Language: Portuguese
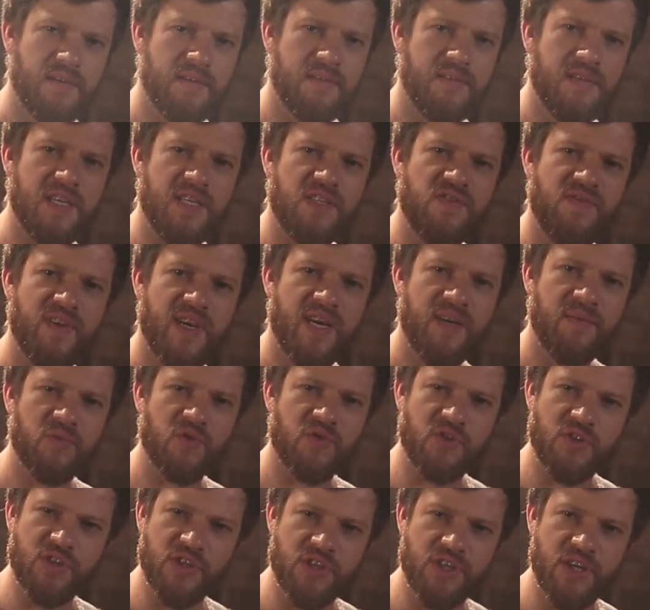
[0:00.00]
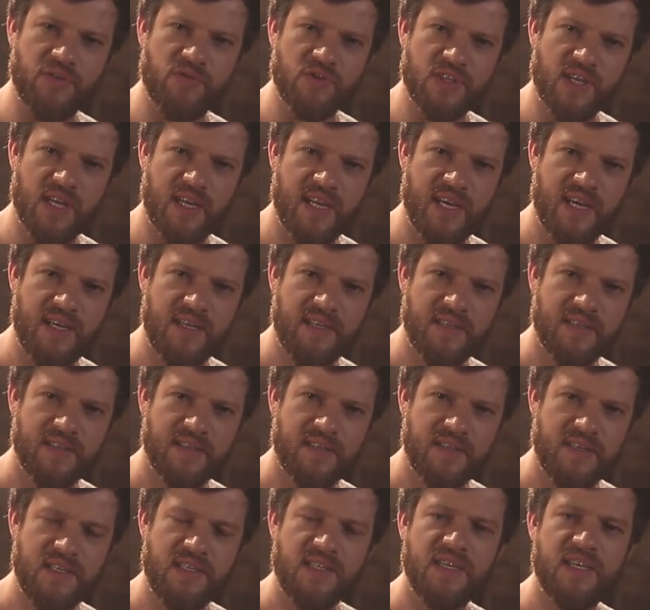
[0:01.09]
Desviamos de Jerusalém
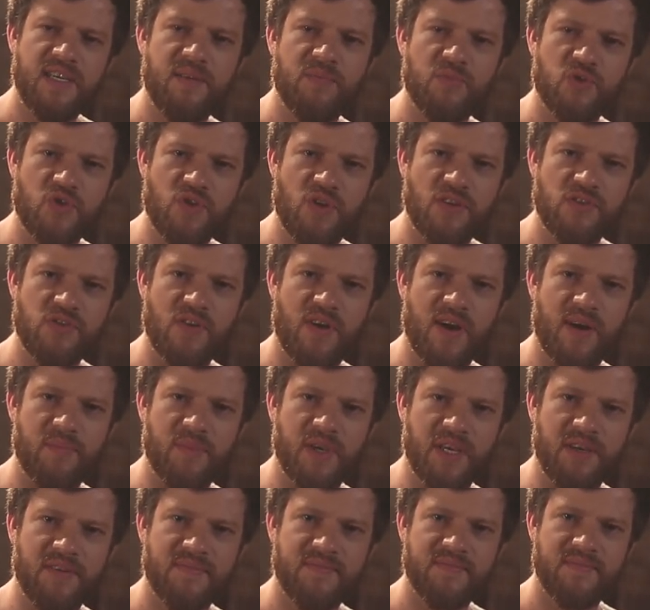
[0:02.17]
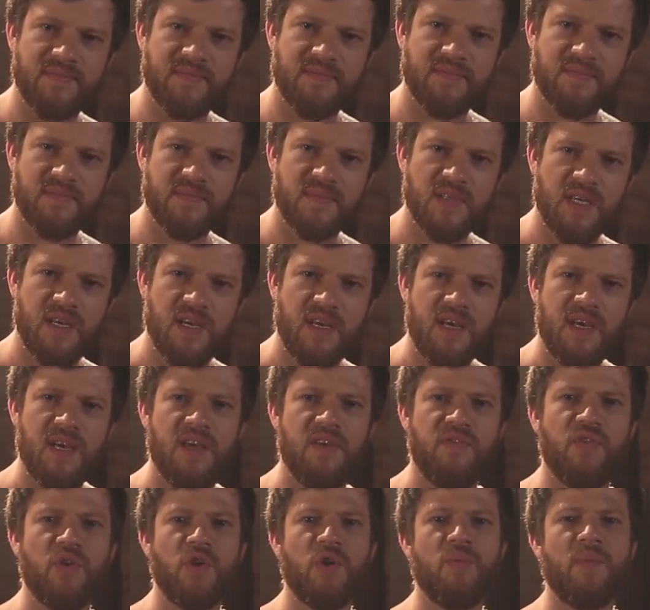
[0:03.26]
e seguimos nosso caminho.
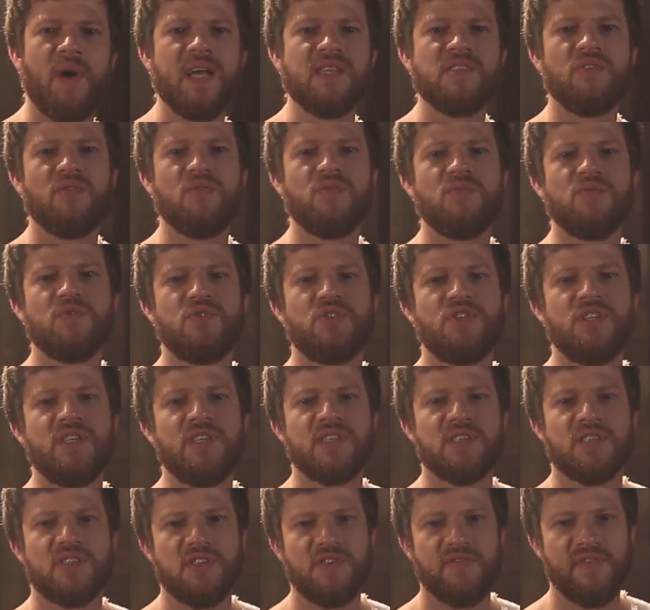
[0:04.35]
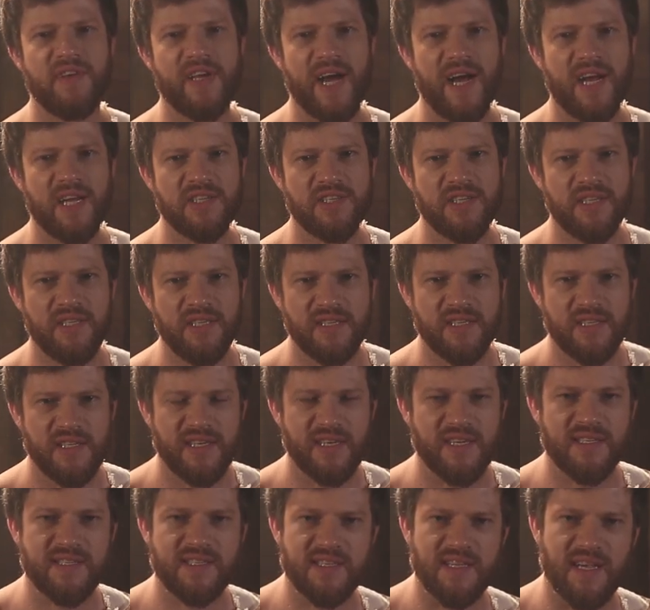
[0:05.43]
E foram mais alguns dias de viagem e
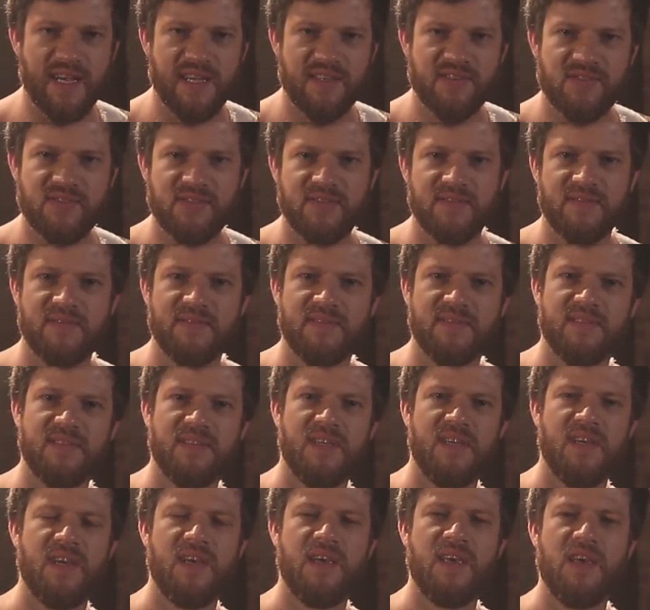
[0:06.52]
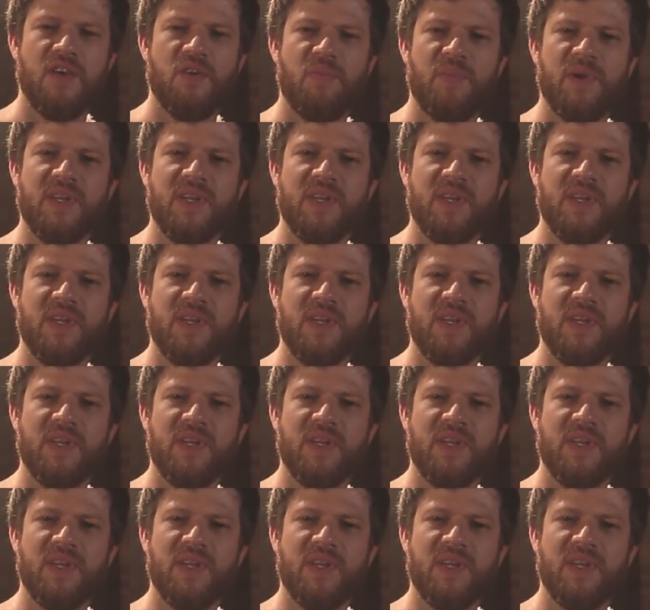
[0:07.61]
cansaço. Eu